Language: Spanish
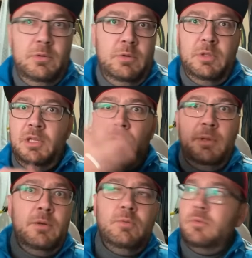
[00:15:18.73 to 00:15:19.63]
Solo tenéis que
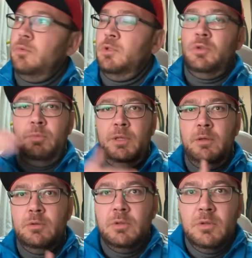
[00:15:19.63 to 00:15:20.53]
ver alguno de estos
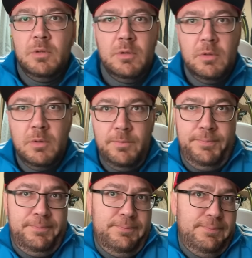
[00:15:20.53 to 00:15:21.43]
vídeos.
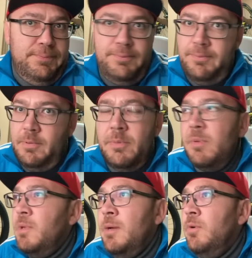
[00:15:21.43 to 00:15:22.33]
a
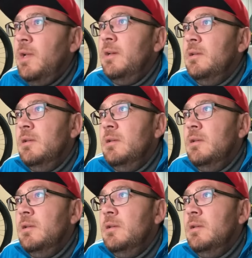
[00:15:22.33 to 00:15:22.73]
mí me enamora.